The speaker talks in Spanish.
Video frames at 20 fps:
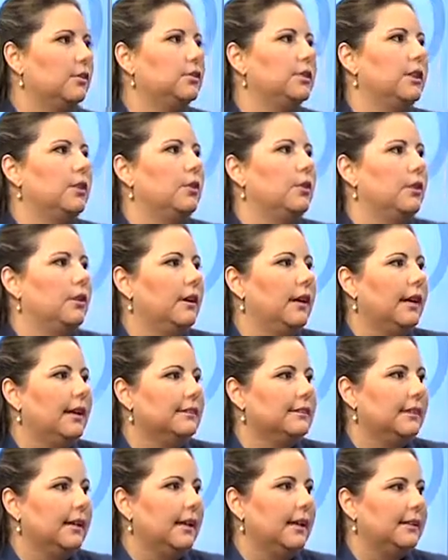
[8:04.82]

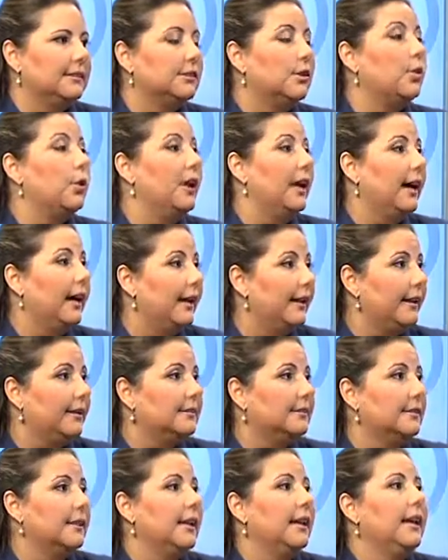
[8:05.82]
psicólogas
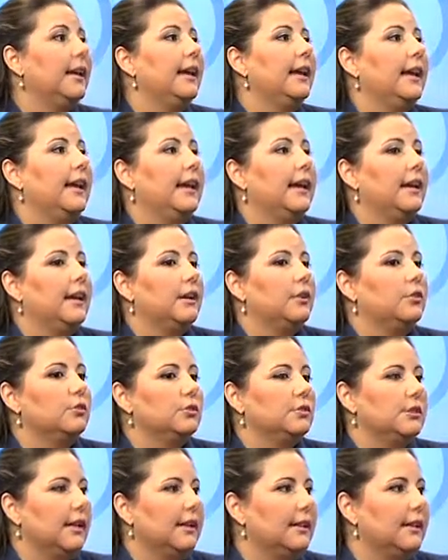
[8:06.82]
escolares eh, con
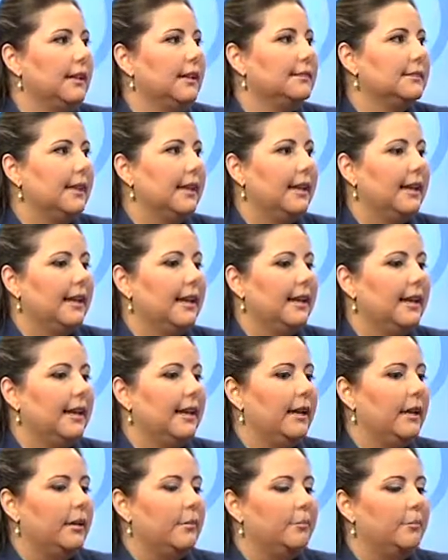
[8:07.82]
ciertas
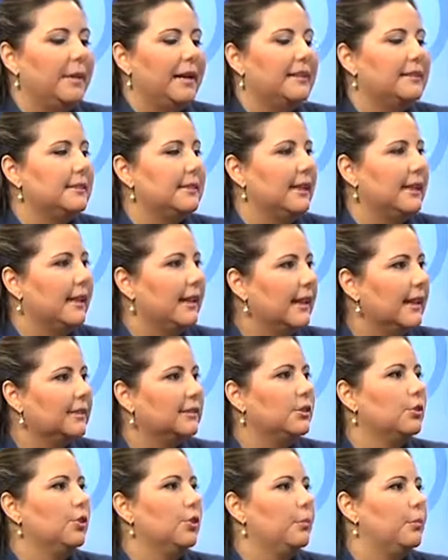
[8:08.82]
eh,
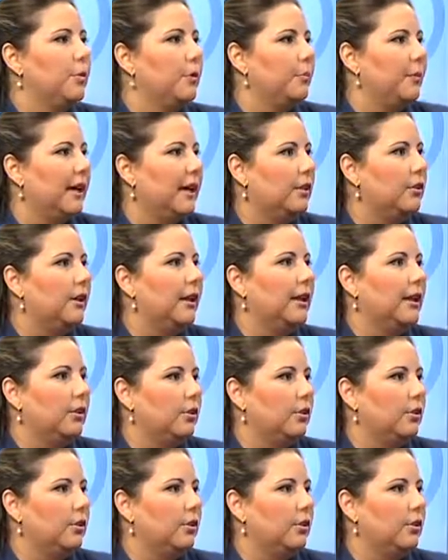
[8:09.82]
maestrías o diplomados en